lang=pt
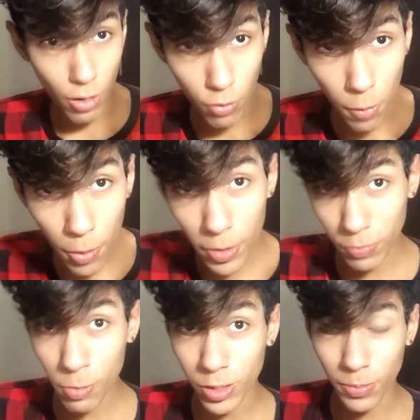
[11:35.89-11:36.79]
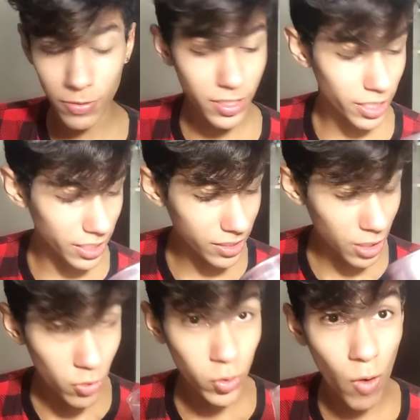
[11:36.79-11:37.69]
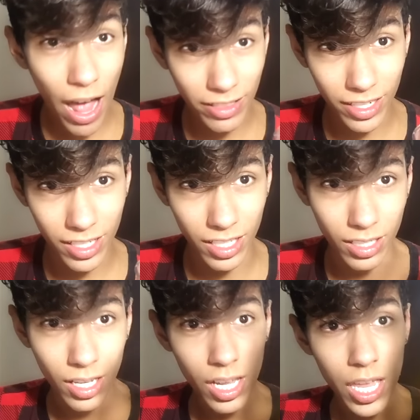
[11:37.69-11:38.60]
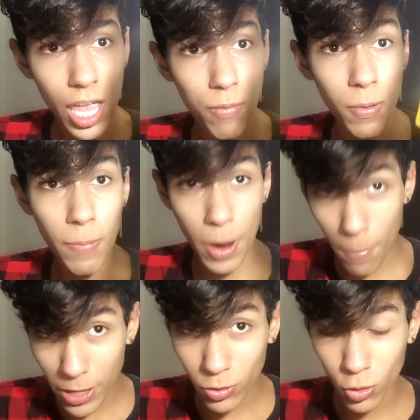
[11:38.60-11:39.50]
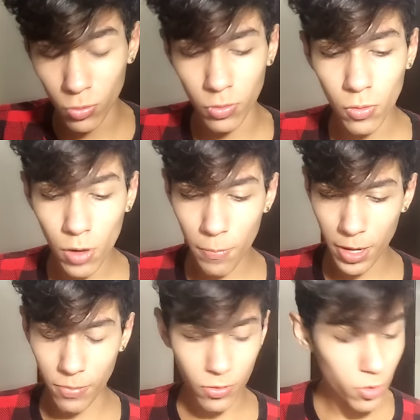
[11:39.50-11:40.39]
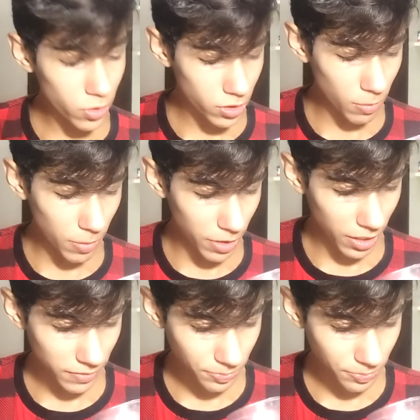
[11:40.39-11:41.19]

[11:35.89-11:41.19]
eu, eu prometo uma coisa pra vocês. Tem uns quatro aqui. Eu vou beber ao menos um. Um eu bebo. Um eu consigo beber.